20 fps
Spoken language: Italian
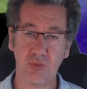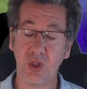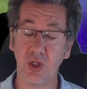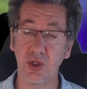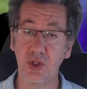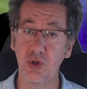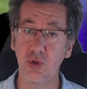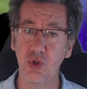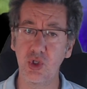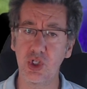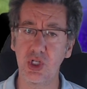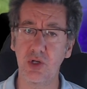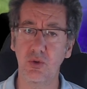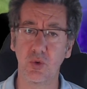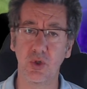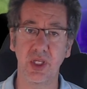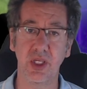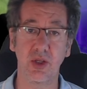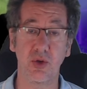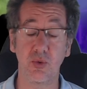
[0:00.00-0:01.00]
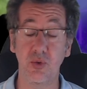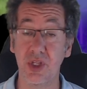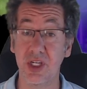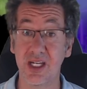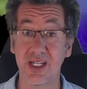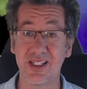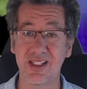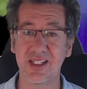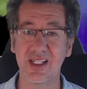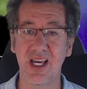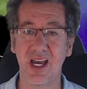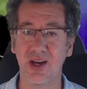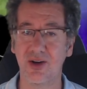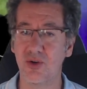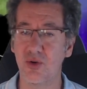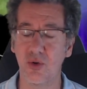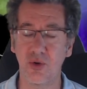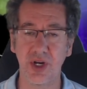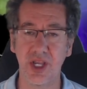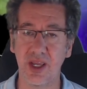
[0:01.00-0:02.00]
io dicevo che Rudy Garcia
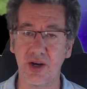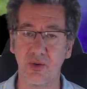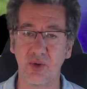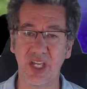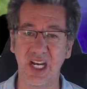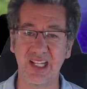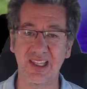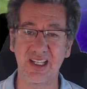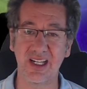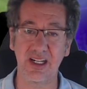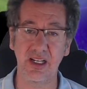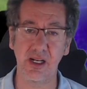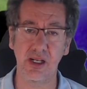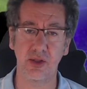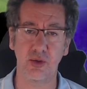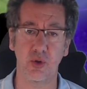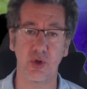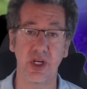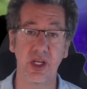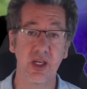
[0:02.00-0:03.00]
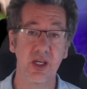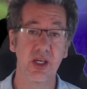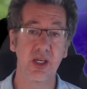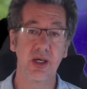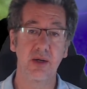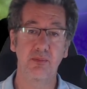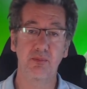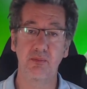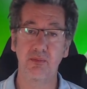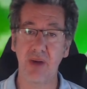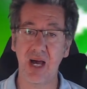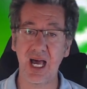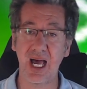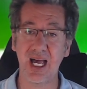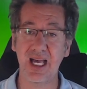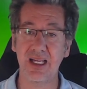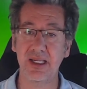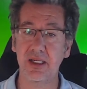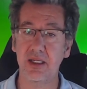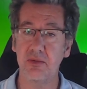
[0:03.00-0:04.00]
non era un grande allenatore,
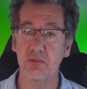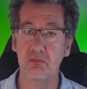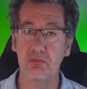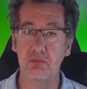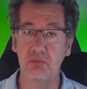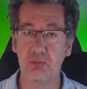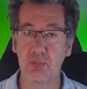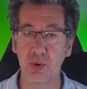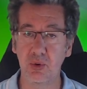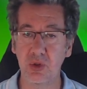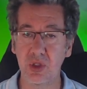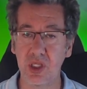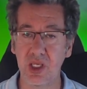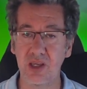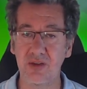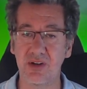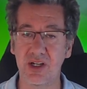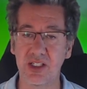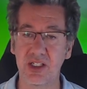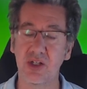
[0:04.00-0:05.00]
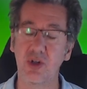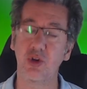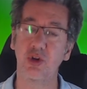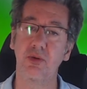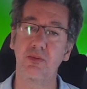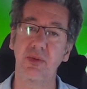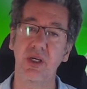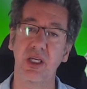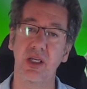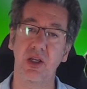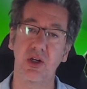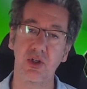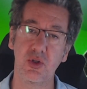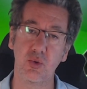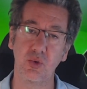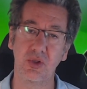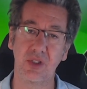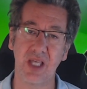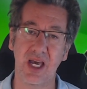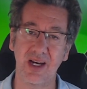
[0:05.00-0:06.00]
ma poteva secondo me
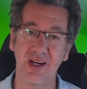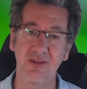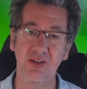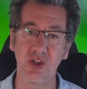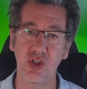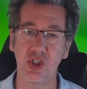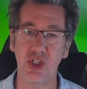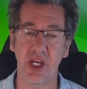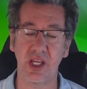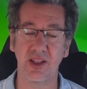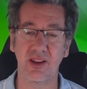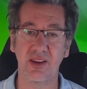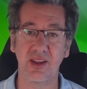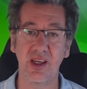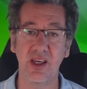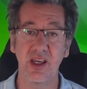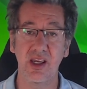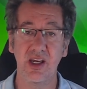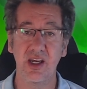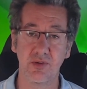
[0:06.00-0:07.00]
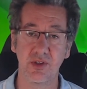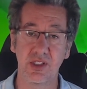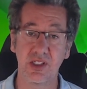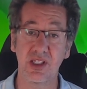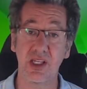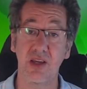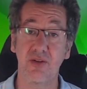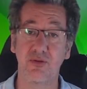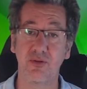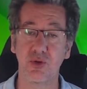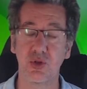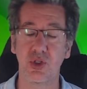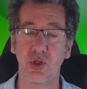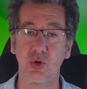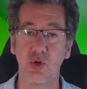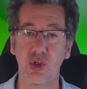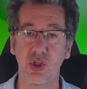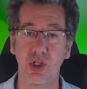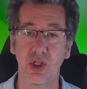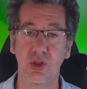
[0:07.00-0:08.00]
risultare vincente se fosse
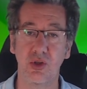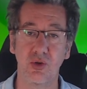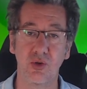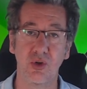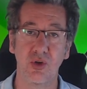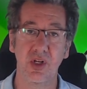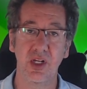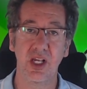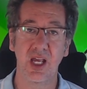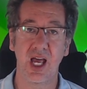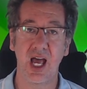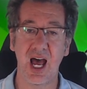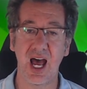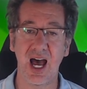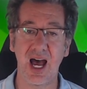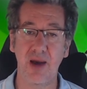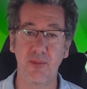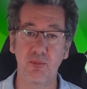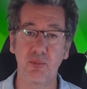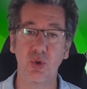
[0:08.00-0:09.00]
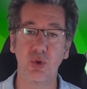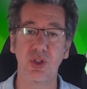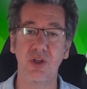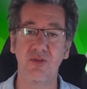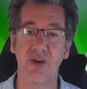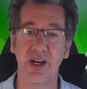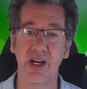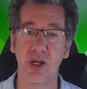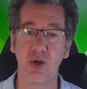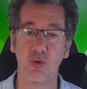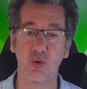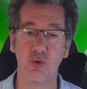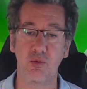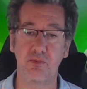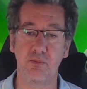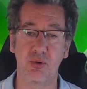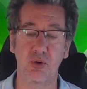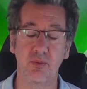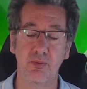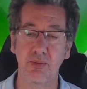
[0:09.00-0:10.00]
riuscito a motivare il
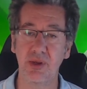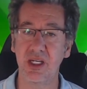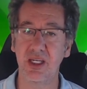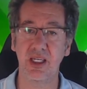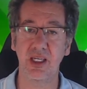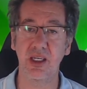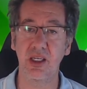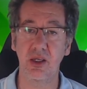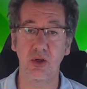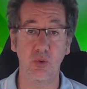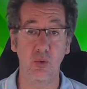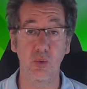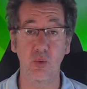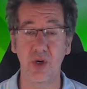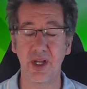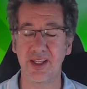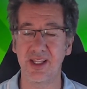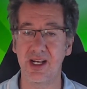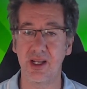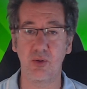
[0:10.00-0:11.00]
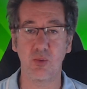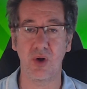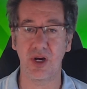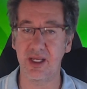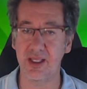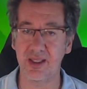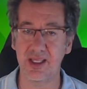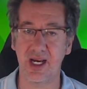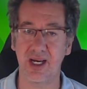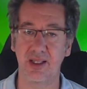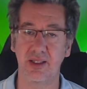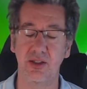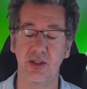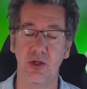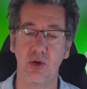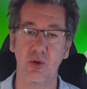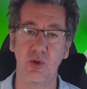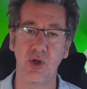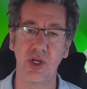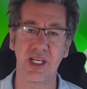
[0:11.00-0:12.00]
gruppo, perché una delle qualità di
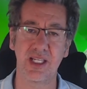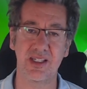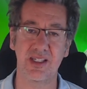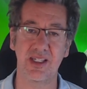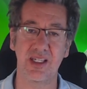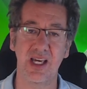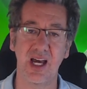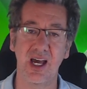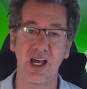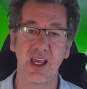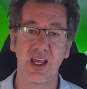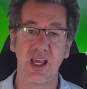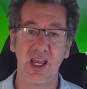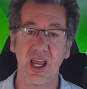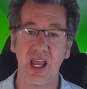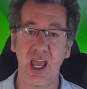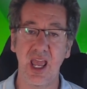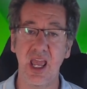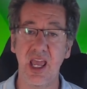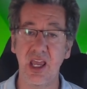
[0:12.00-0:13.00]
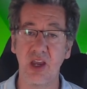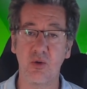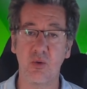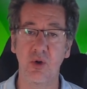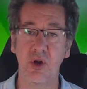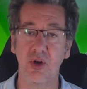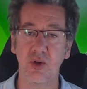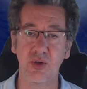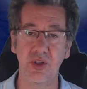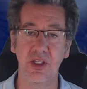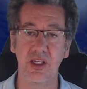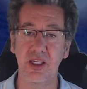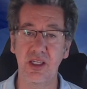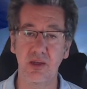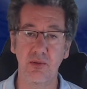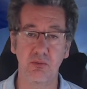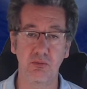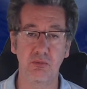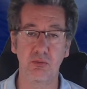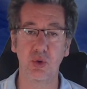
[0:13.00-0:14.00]
Rudy Garcia è quello
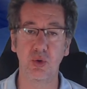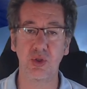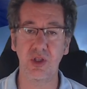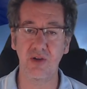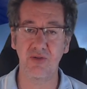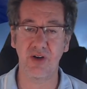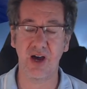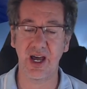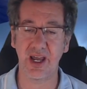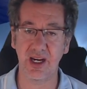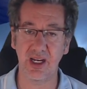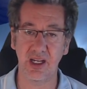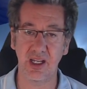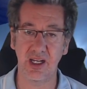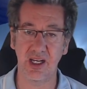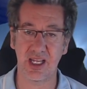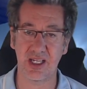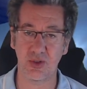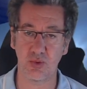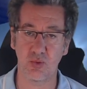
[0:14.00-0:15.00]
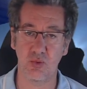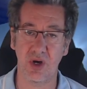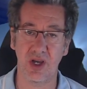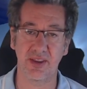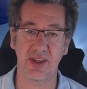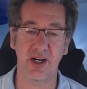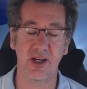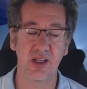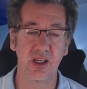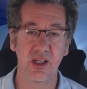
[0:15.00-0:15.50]
di motivare la squadra